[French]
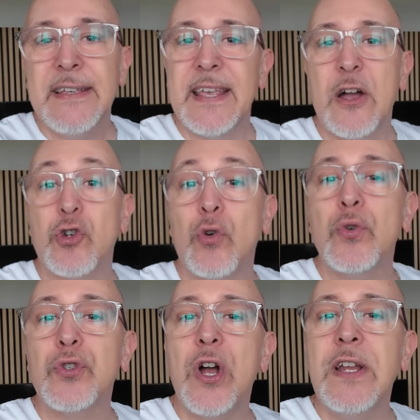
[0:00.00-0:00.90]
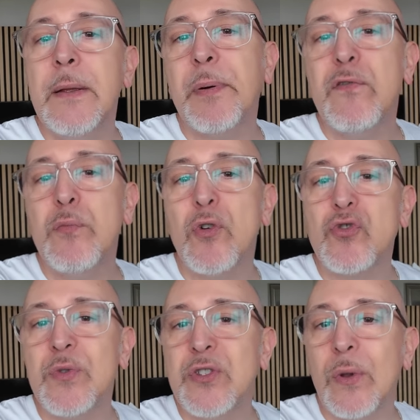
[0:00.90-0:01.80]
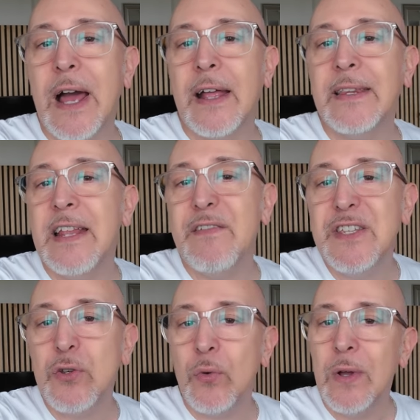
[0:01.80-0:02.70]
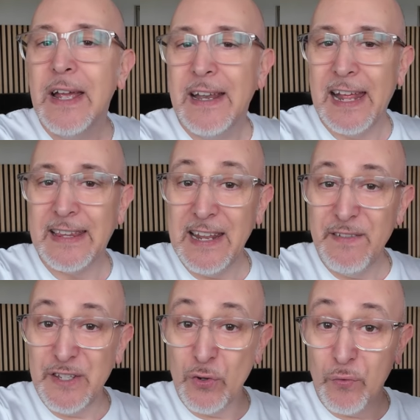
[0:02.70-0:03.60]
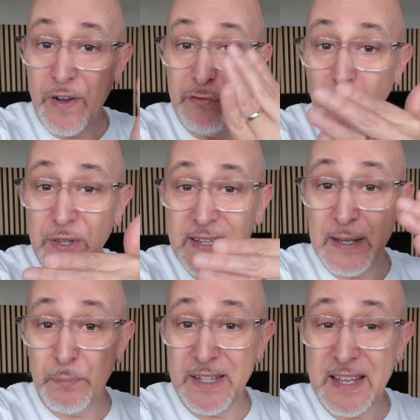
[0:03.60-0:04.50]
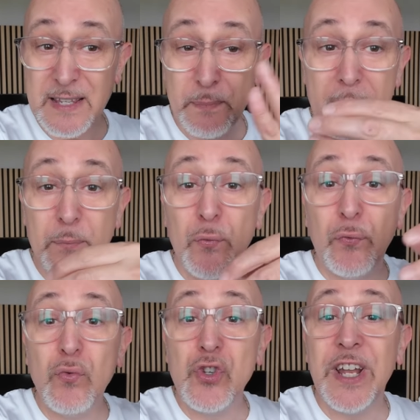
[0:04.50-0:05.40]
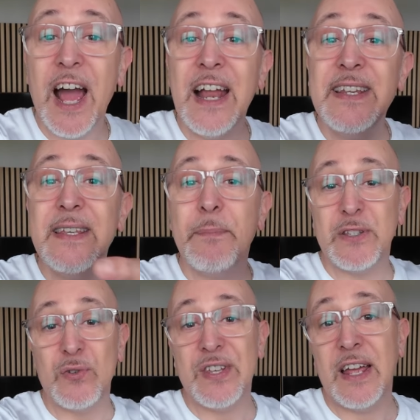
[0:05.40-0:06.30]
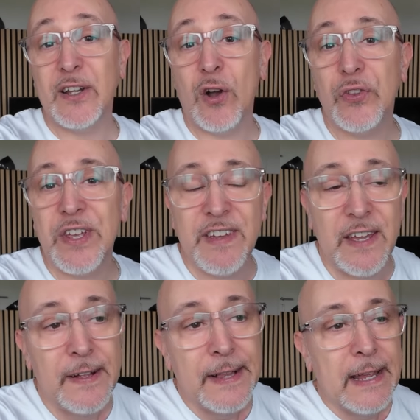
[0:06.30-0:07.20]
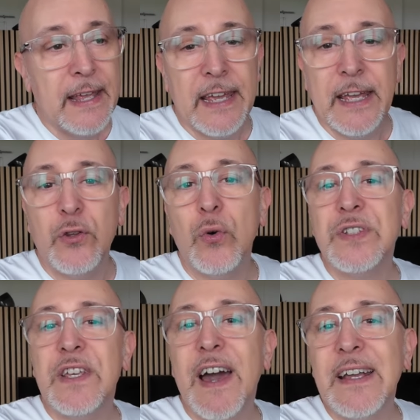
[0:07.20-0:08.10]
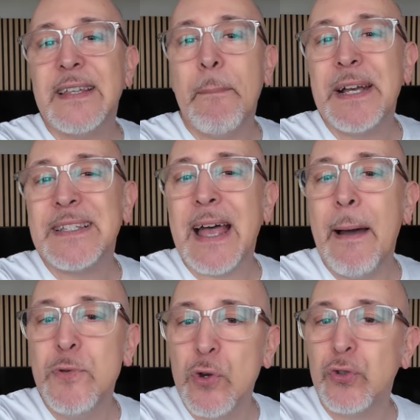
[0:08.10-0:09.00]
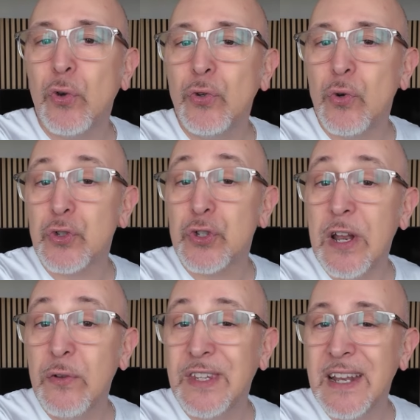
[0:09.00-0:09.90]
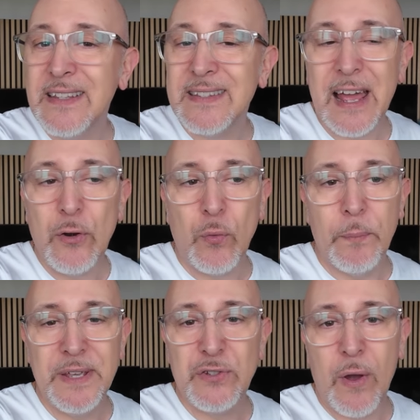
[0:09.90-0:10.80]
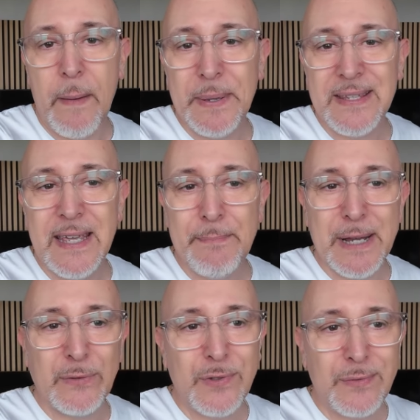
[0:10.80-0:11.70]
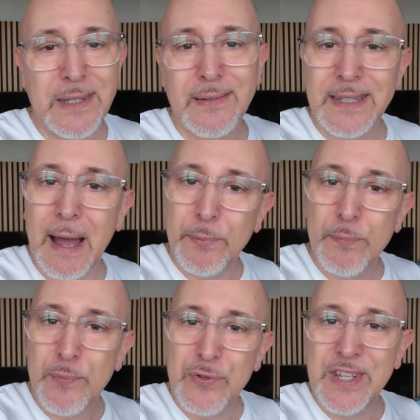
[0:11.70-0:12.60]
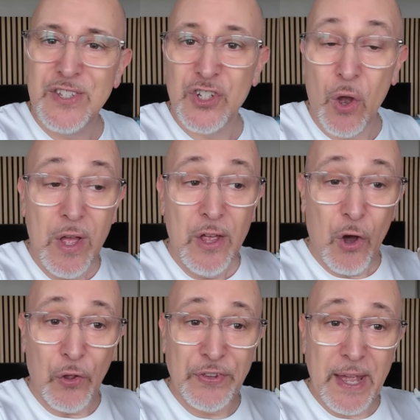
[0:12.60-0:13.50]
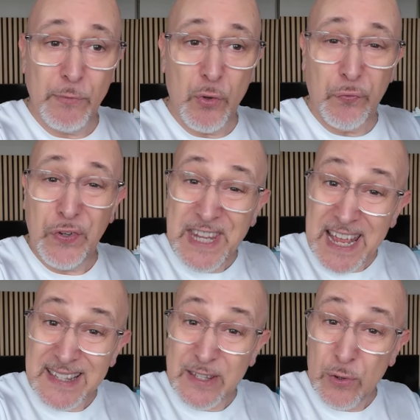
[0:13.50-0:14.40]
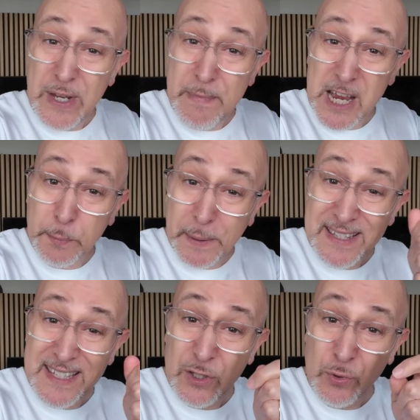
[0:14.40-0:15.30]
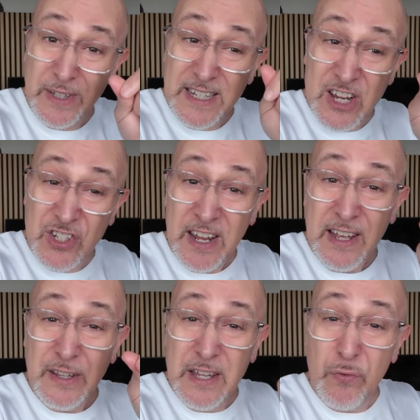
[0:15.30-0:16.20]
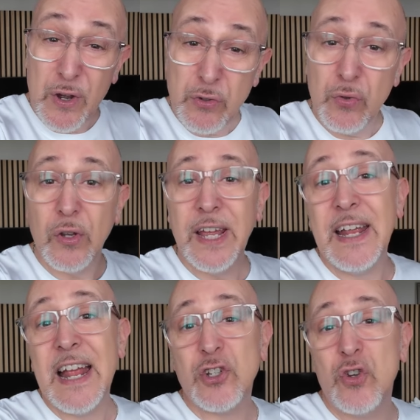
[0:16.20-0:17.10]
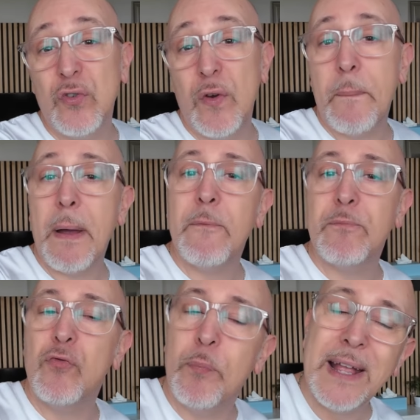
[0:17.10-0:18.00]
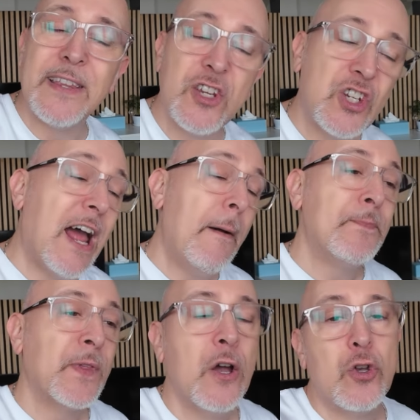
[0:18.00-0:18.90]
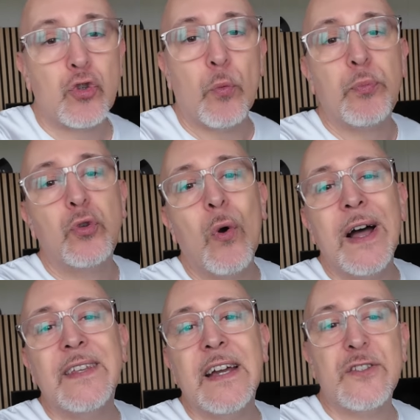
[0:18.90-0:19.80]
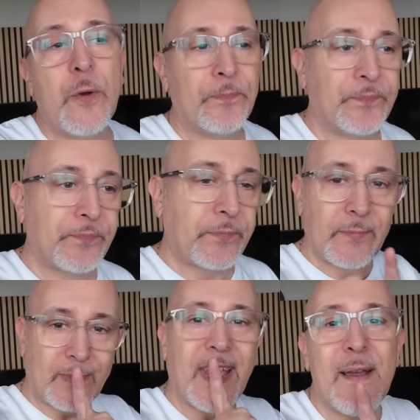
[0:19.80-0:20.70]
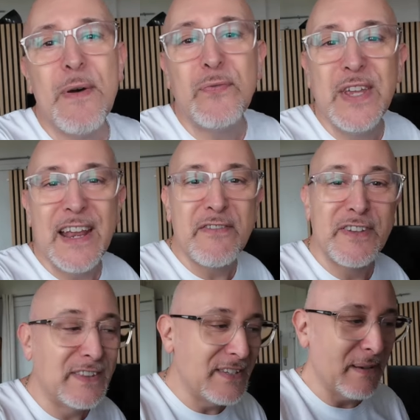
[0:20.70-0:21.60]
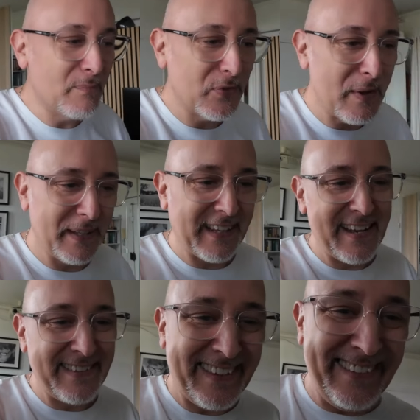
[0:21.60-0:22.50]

C'est un jeu console, il est prévu pour jouer sur la télévision. La télévision va vous donner ce petit aspect un peu flou généralisé parce que c'est un écran TV. Et donc c'est vrai que ça passera mieux sur une console et une télé de salon. Mais sur un PC, bah, tout de suite on est un peu plus exigeant en termes de finesse de l'image, précision de l'image des voitures. Les réglages que je vais vous partager là sont plutôt intéressants. Ma fille, elle a fait un dessin pour sa maîtresse.